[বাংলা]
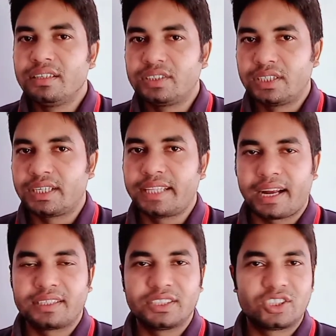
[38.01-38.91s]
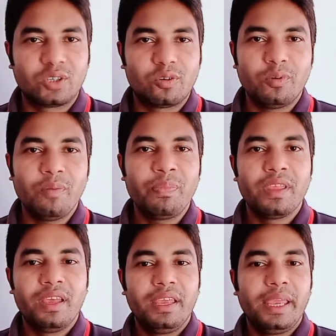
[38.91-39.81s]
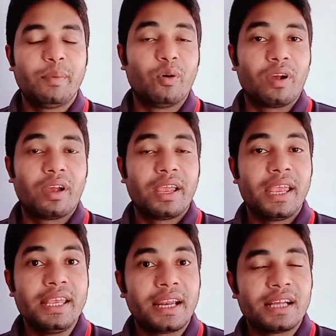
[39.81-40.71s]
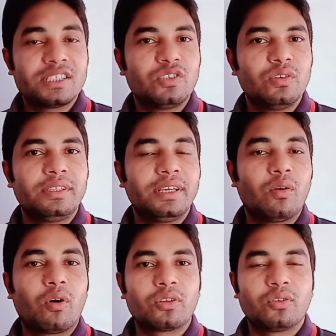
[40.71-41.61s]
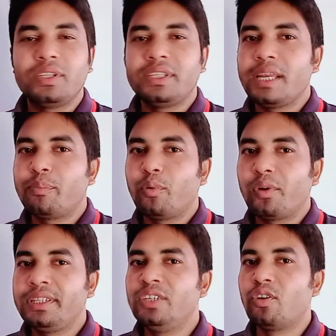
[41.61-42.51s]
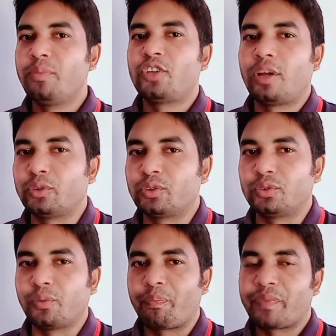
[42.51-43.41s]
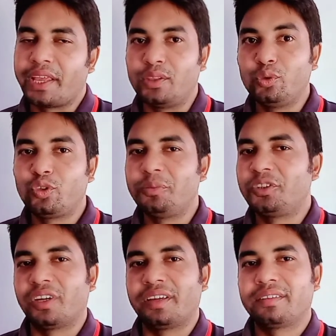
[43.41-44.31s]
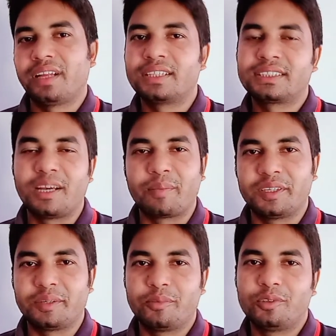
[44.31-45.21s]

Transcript: সেটা দেখার চেষ্টা করব এবং এই রাজনৈতিক অর্থনীতির পরিধি ও বিষয়বস্তু এই দুটো বিষয় আজকে আমরা দেখব